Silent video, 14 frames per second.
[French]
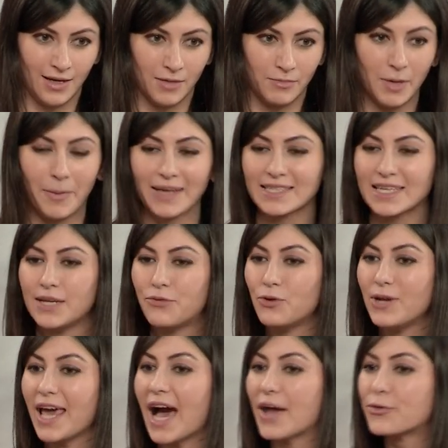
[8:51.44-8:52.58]
mais parce qu'il
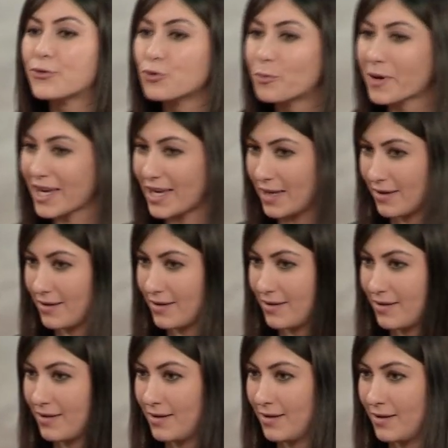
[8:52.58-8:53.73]
voulait à tout prix
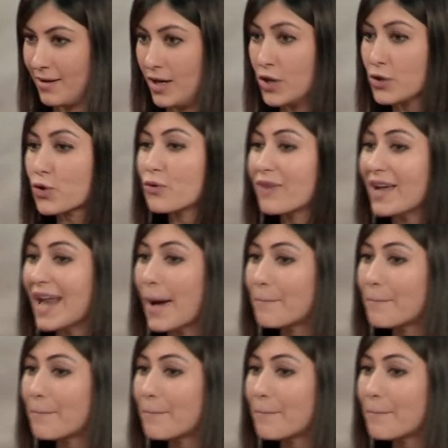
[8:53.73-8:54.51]
trouver la